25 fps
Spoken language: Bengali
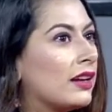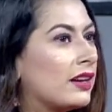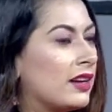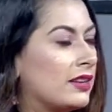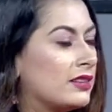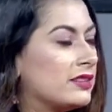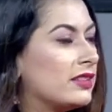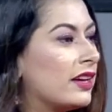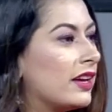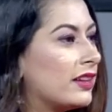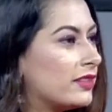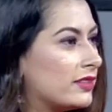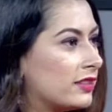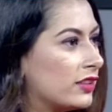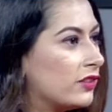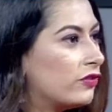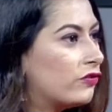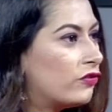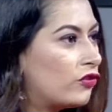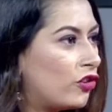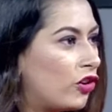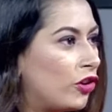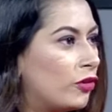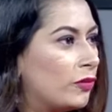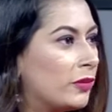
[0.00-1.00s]
কাজী আসিফ
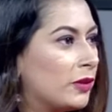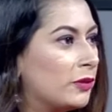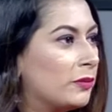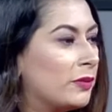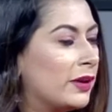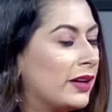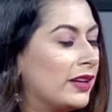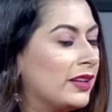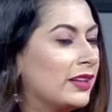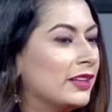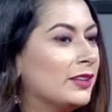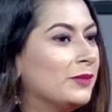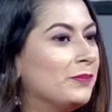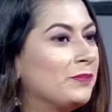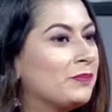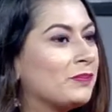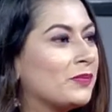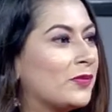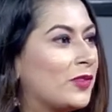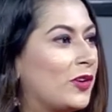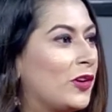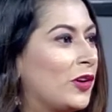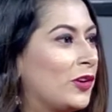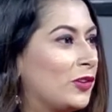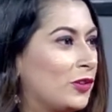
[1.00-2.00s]
রহমান ভাইয়া
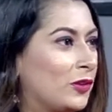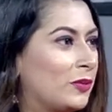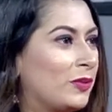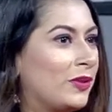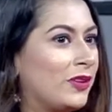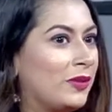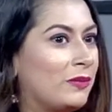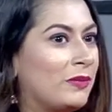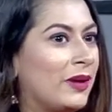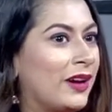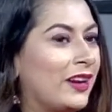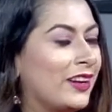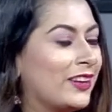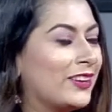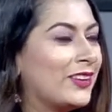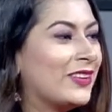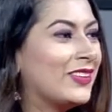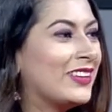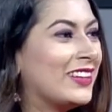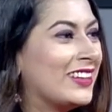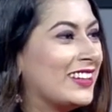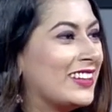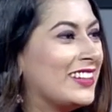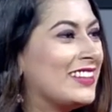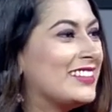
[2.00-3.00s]
হয়তো বা ভাইয়া
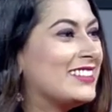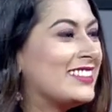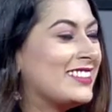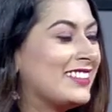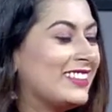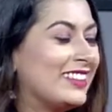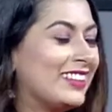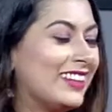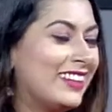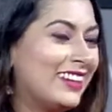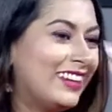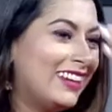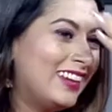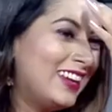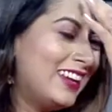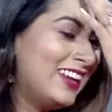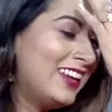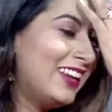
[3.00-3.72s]
অনেকেই গিয়েছিলেন হ্যাঁ।